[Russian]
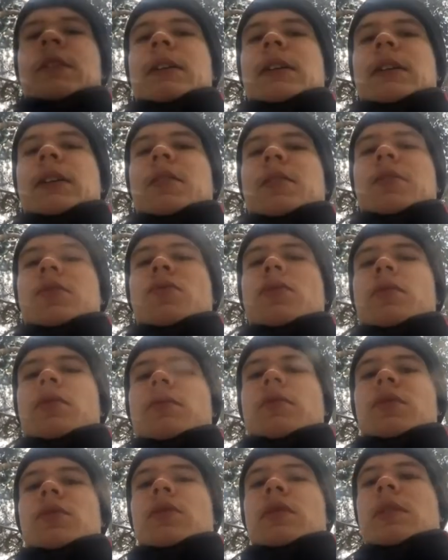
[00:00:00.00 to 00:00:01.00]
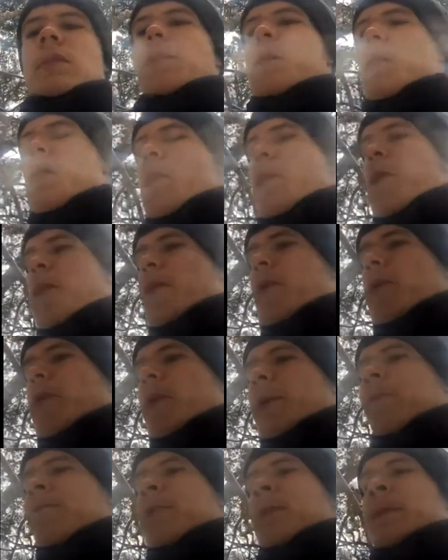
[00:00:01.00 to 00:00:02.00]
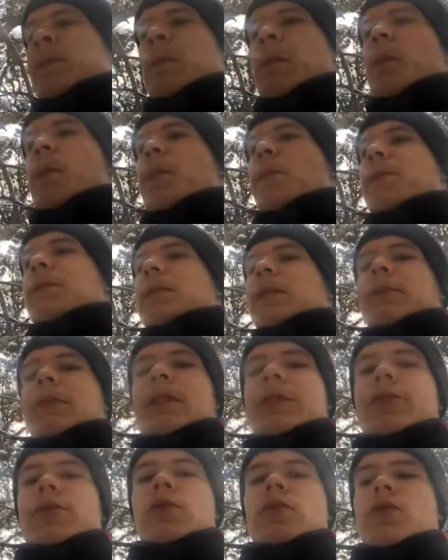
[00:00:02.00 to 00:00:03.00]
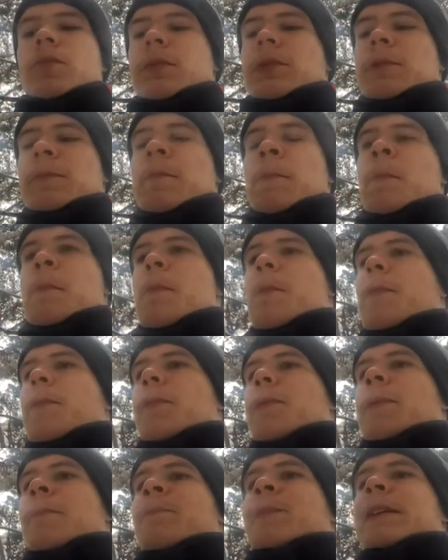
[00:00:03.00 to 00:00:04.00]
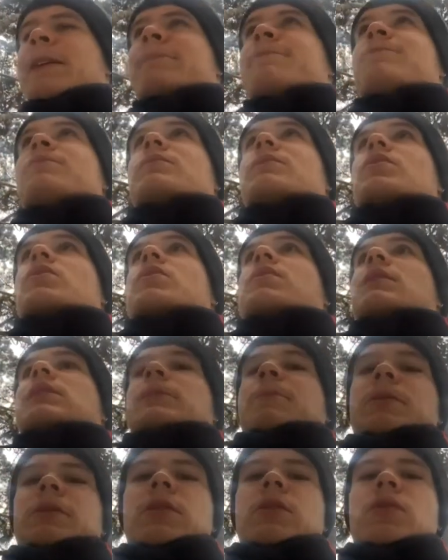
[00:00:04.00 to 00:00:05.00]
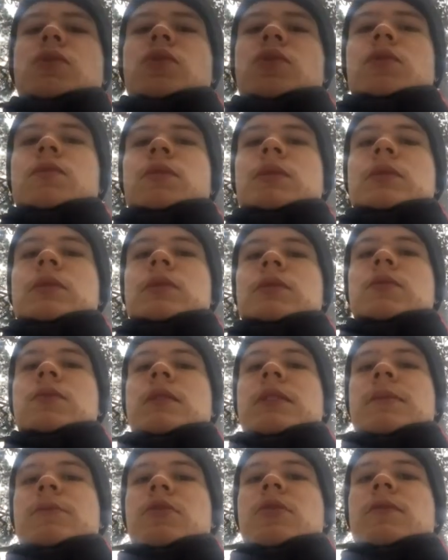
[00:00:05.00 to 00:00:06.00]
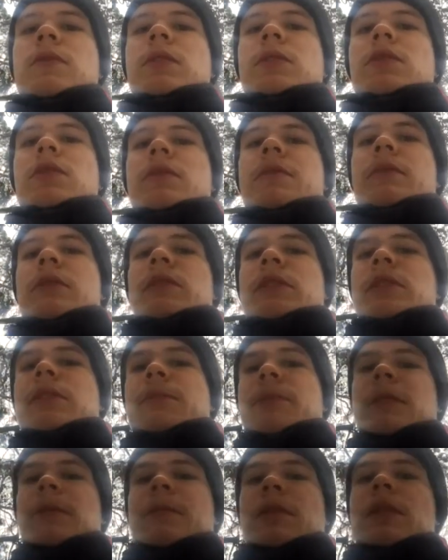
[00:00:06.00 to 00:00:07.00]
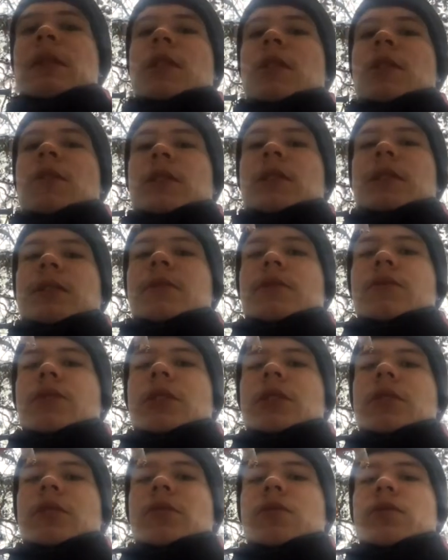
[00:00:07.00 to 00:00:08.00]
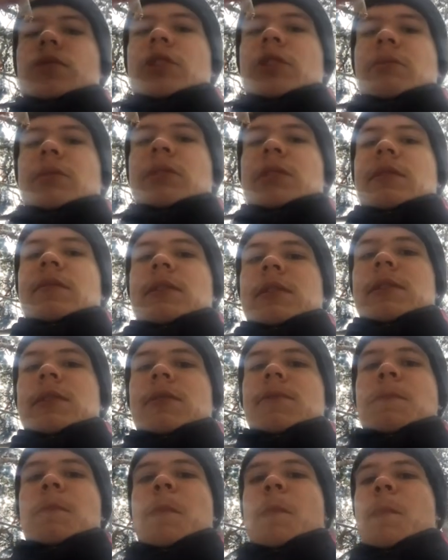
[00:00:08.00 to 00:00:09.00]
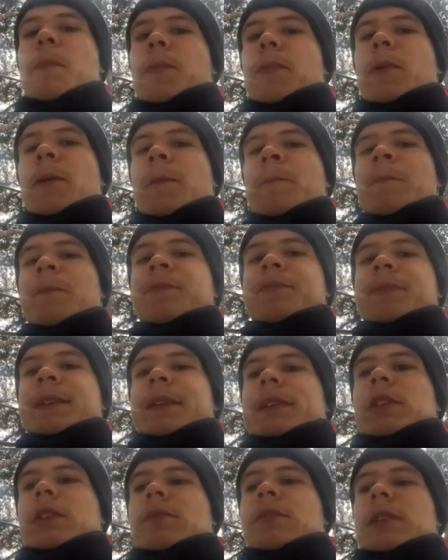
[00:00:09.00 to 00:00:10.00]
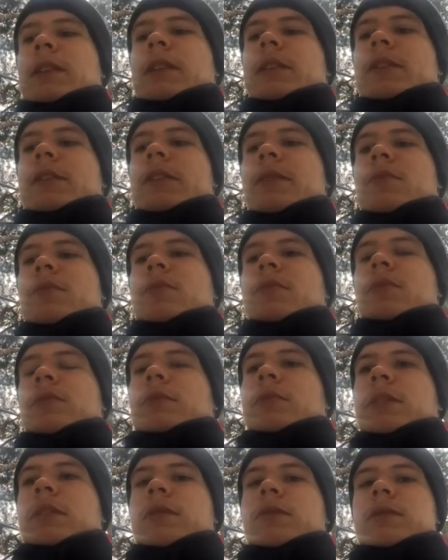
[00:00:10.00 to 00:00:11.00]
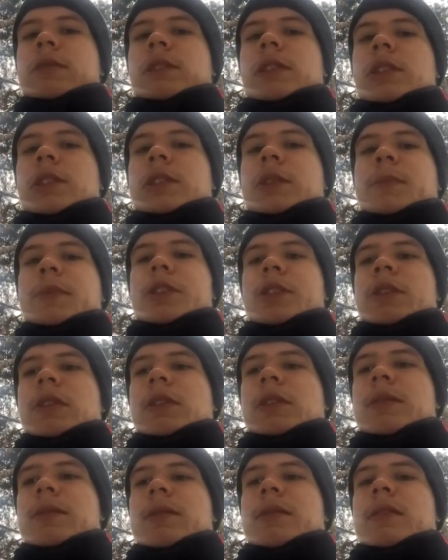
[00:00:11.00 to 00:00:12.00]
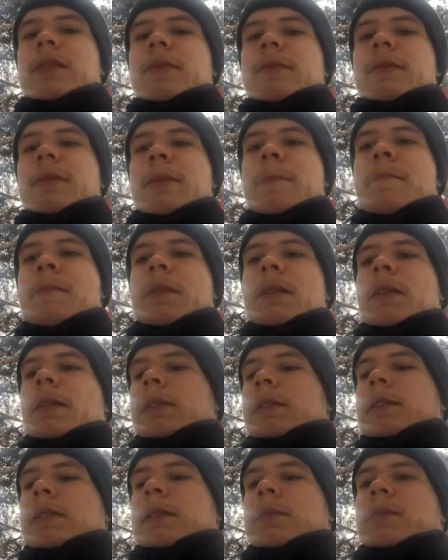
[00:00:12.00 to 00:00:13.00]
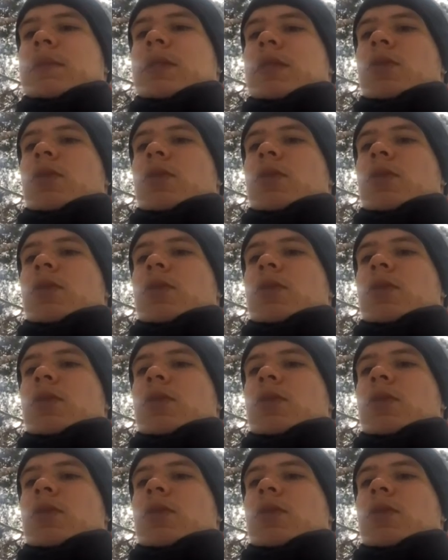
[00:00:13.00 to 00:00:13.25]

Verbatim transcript: когда скуриваем туго, нормально что-то купить. Туговато подытожу. Вот тот Осмолов, который был, вот эта прима, в всяком случае, они лучше, чем Синий Винстон, чем всякое дерьмо. Вот это вот наше обычное акцизное там, там за